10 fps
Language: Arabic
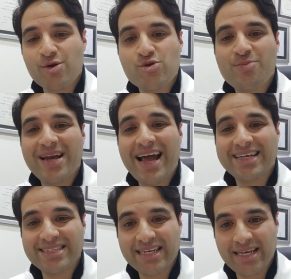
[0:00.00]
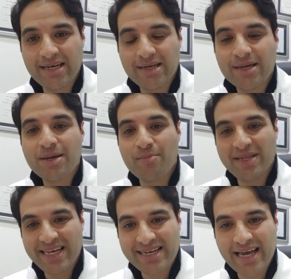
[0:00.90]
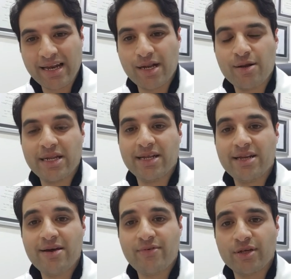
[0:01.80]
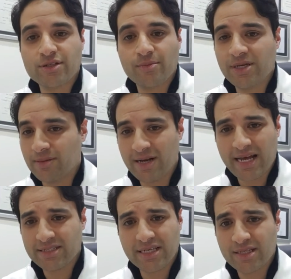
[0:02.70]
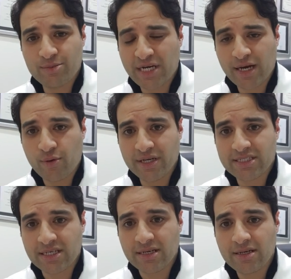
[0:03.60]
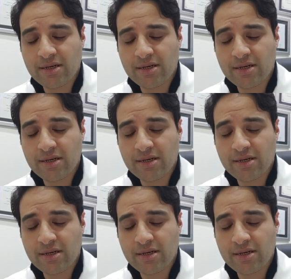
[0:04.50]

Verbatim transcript: تكون المناعه زياده بترجع للليفل الطبيعي المناعه الزياده دي مش حاجه كويسه